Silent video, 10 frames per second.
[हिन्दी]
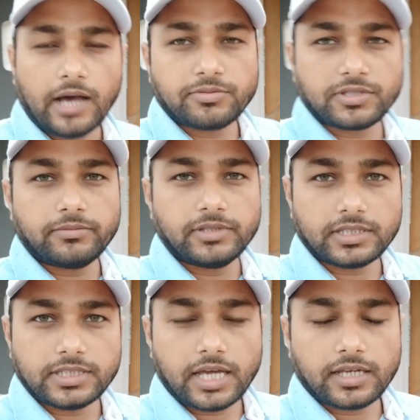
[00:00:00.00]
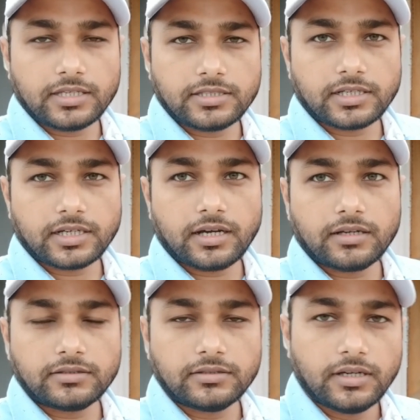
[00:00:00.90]
आप सब इंतज़ार कीजिएगा
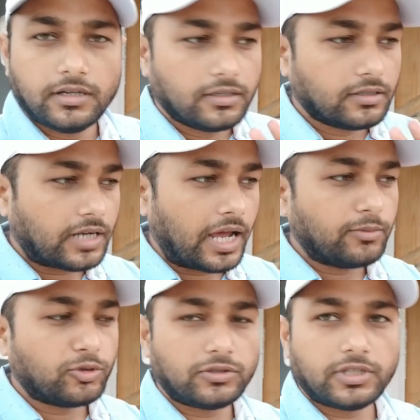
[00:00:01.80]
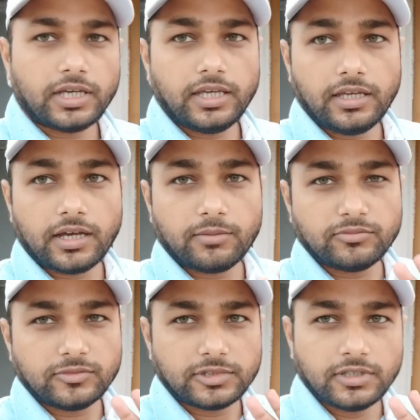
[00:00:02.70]
टाइम होते ही हम
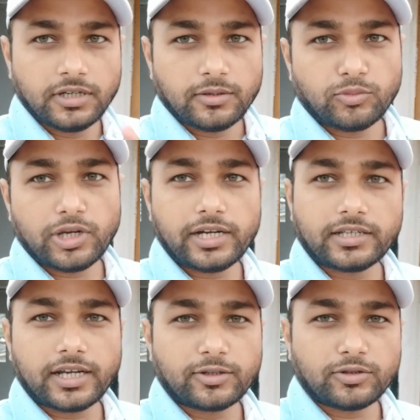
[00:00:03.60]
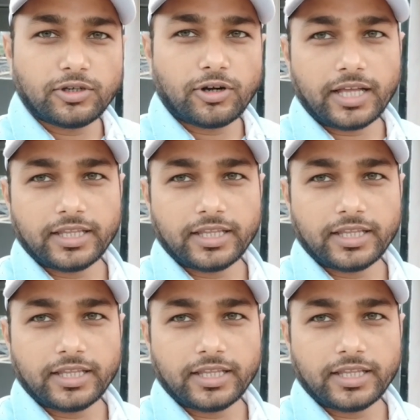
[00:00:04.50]
बुलेट ट्रेन को दौड़ा